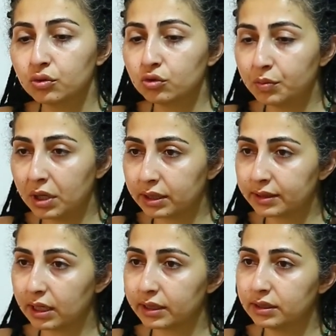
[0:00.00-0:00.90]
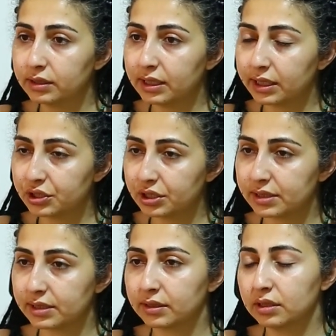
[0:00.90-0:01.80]
Durumu aktardı, dilekçe
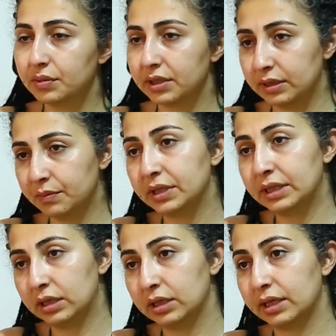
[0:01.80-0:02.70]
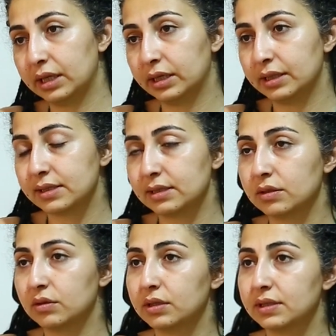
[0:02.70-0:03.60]
yazıldığını, paranın bana
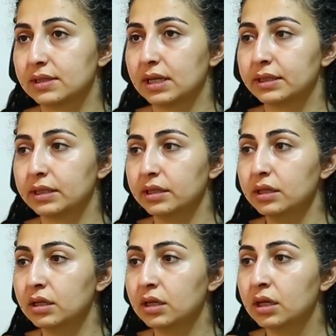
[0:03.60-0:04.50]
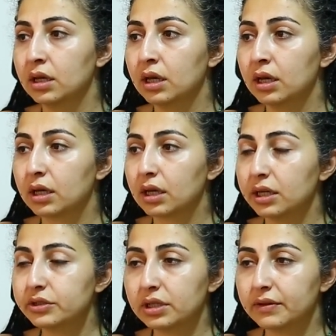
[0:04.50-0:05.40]
iadesinin istendiğini.
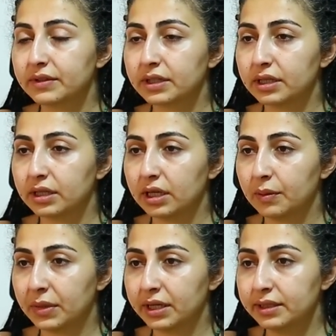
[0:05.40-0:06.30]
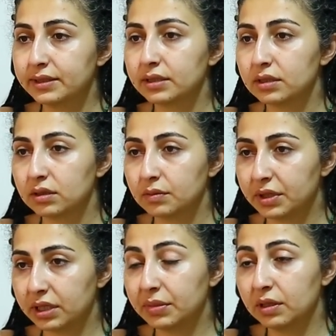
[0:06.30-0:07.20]
Karşı taraftaki emanet
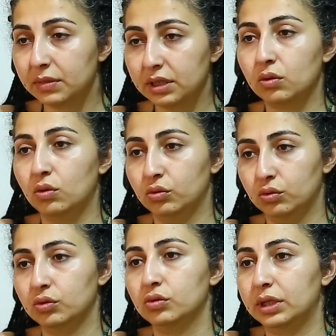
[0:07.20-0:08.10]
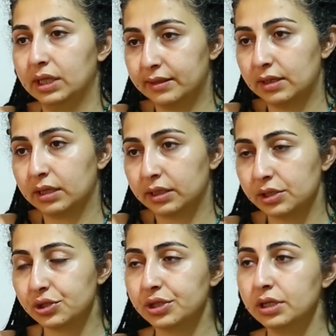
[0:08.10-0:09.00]
para biriminden olduğu iletilen
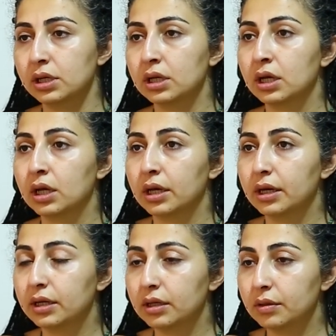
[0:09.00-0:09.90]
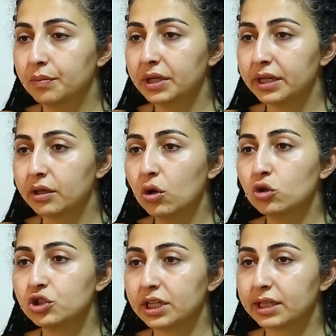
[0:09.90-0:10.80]
kişi parayı
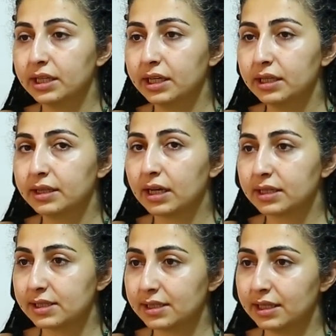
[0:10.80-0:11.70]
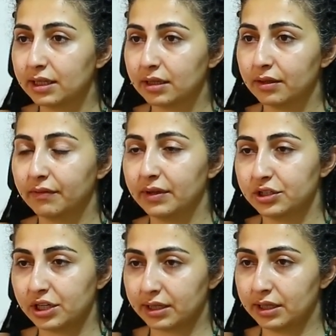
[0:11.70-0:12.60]
öncelikle taksitli
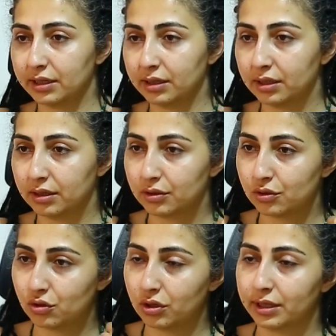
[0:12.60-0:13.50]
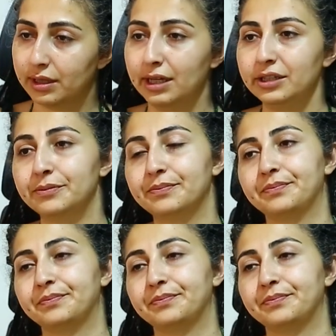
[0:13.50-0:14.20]
vereceklerini söylediler.